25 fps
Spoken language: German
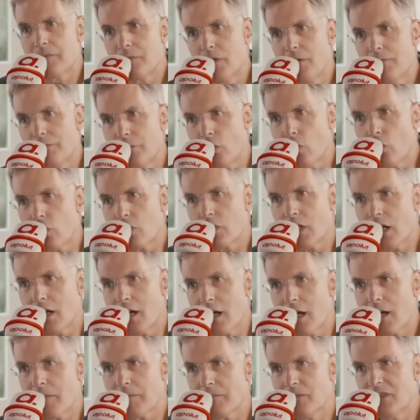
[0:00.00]
eine Würde
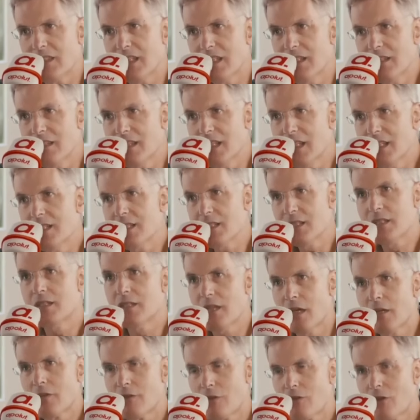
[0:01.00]
haben, die
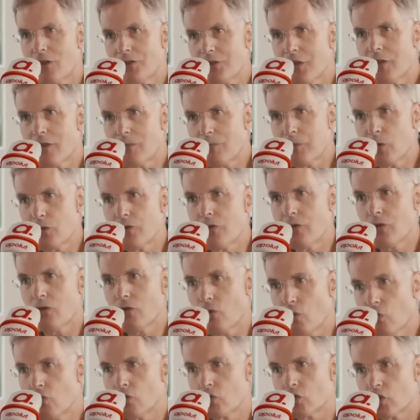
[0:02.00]
nicht zur
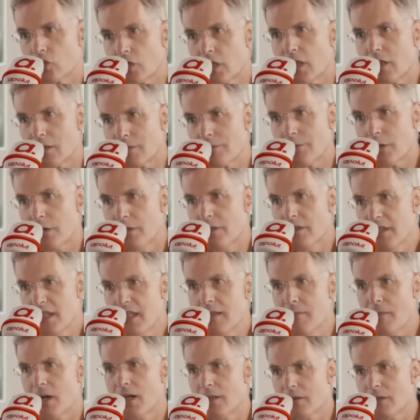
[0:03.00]
Disposition steht von
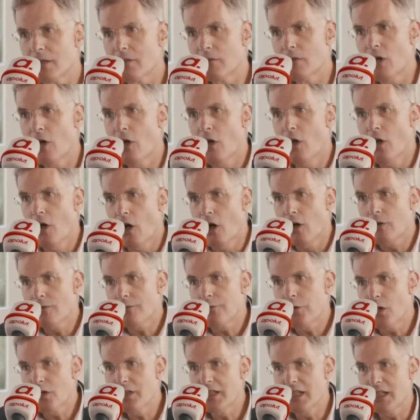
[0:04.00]
niemanden und
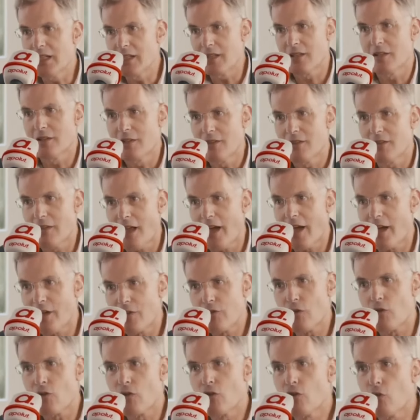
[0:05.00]
von nichts.
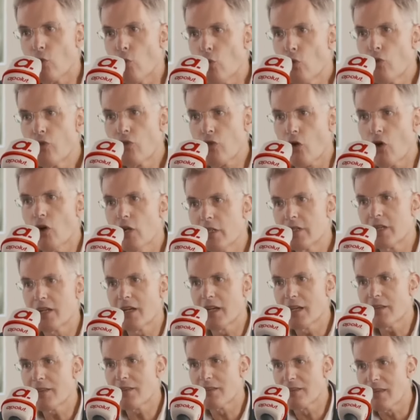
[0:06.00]
Also so sollte
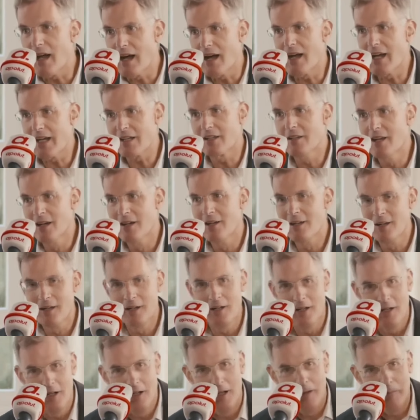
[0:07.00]
es sein.
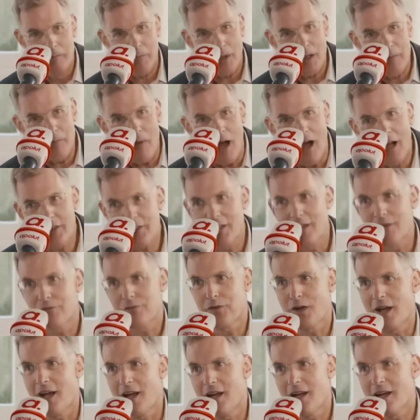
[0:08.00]
Primat der
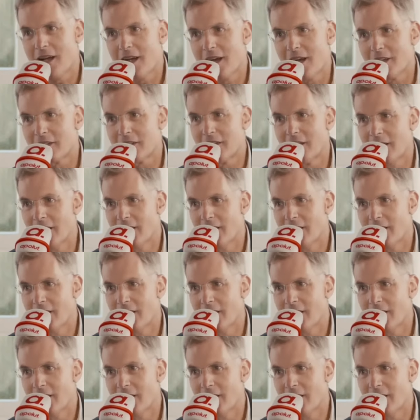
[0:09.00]
Freiheit.